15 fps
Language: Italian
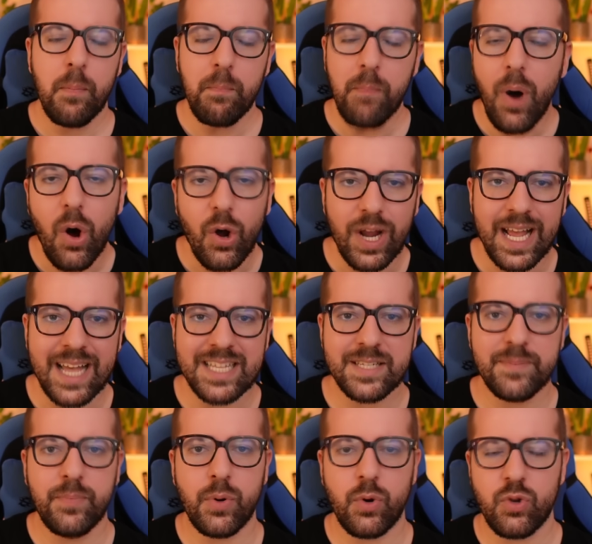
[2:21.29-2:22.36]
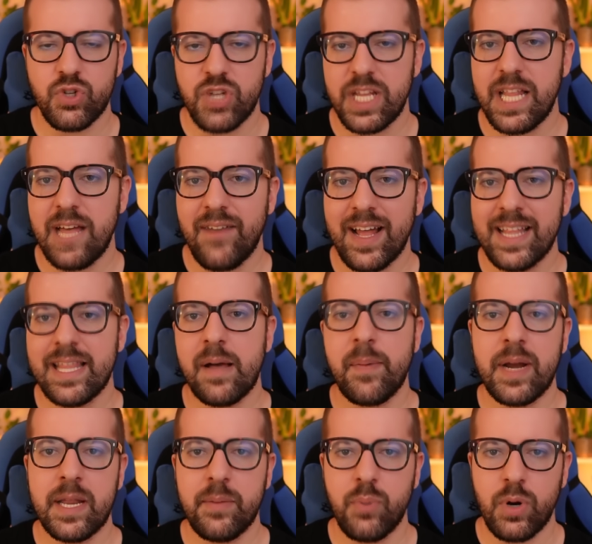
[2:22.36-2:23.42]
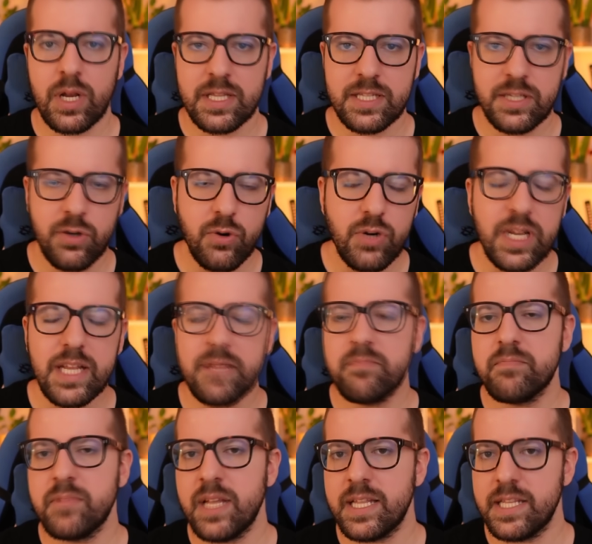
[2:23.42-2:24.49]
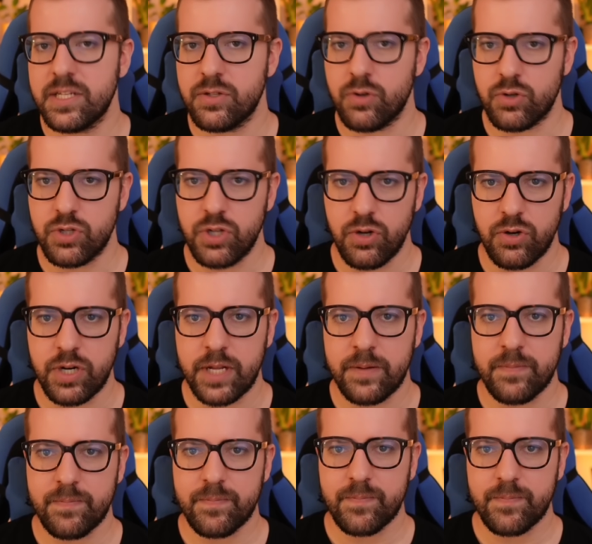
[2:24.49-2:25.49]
Morgans procede avanti a manipolazioni e a distorsioni.